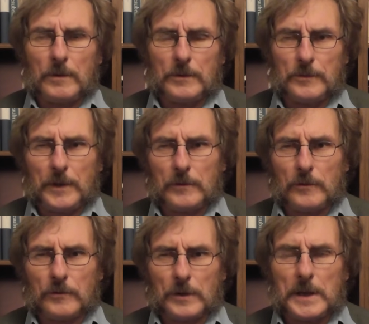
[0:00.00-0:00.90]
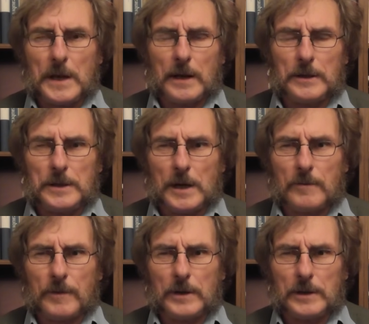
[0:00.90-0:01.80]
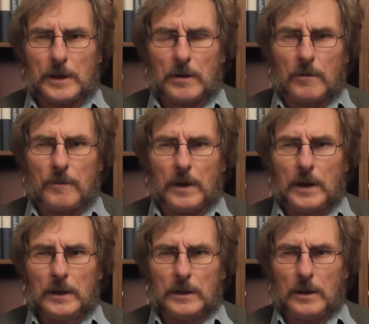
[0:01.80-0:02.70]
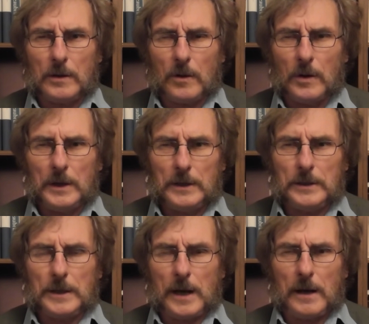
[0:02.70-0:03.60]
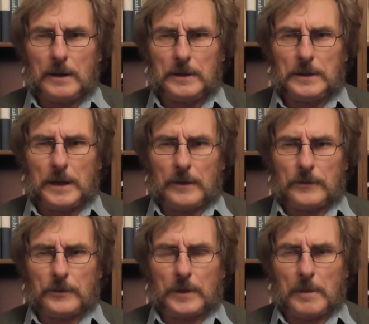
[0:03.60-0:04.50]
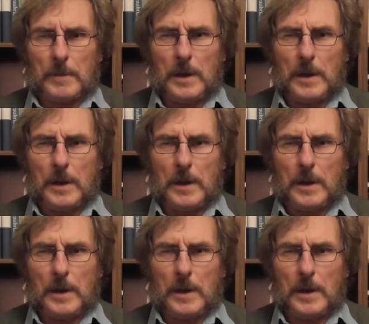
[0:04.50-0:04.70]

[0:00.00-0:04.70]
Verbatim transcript: On twierdzi, że nie ani Jachwa, ani Jehowa, tylko ja jestem.